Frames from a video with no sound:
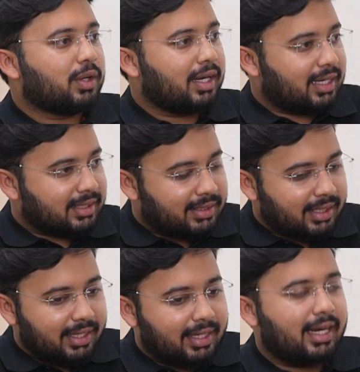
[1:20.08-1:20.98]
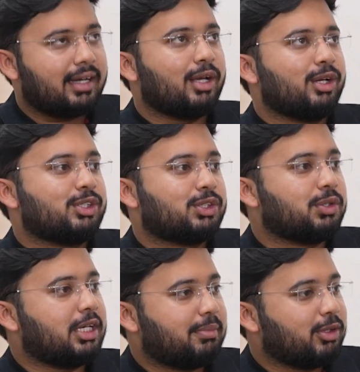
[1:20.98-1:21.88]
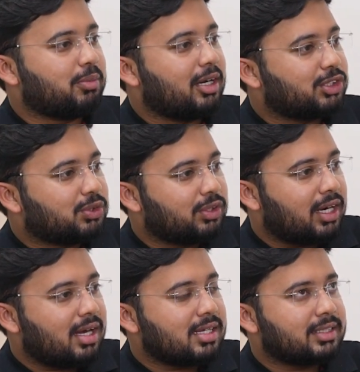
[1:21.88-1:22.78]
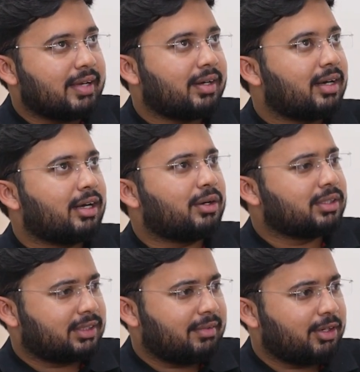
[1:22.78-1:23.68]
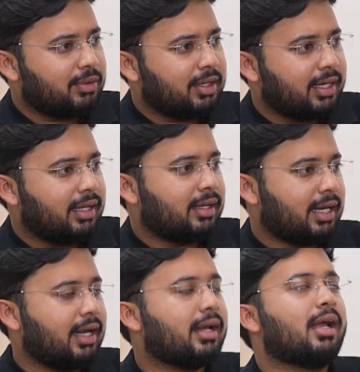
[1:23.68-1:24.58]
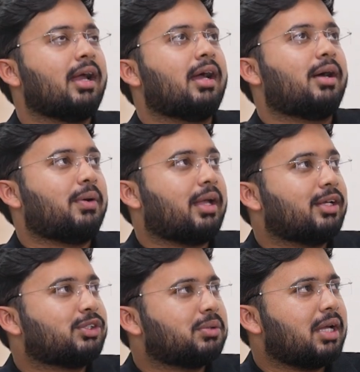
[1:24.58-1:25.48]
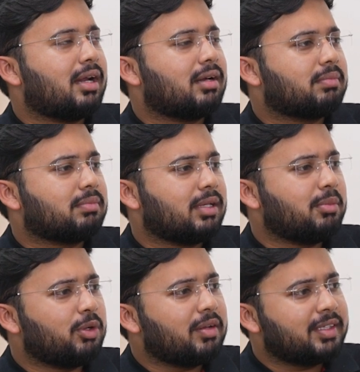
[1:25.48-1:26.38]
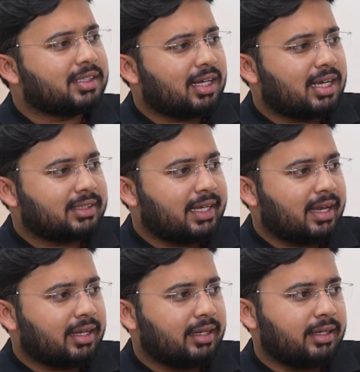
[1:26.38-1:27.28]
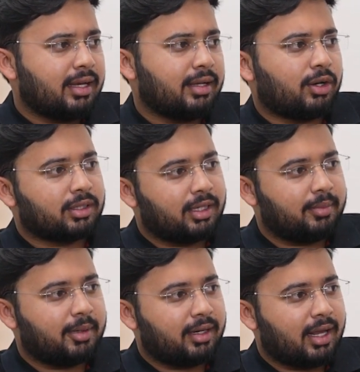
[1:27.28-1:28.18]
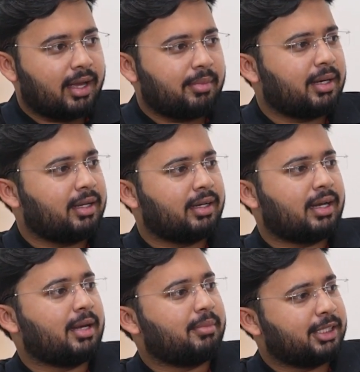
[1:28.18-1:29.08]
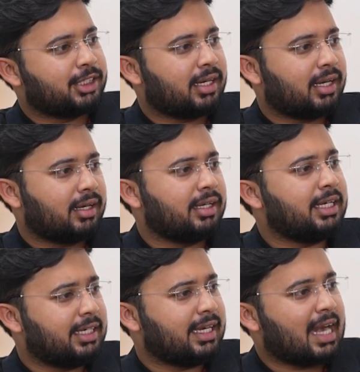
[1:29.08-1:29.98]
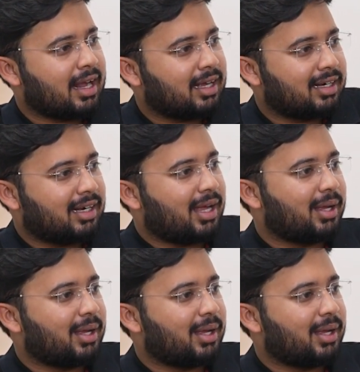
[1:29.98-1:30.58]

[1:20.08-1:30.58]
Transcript: ओके दैट्स रियली ग्रेट सो नीट में तुम्हारा स्कोर रहा 700 ऑन 720 राइट ओके सो यार ये मोटिवेशन कहाँ से आया कि ये डॉक्टर ही बनना है मेडिकल लाइन में ही जाना है नीट ही क्रैक करना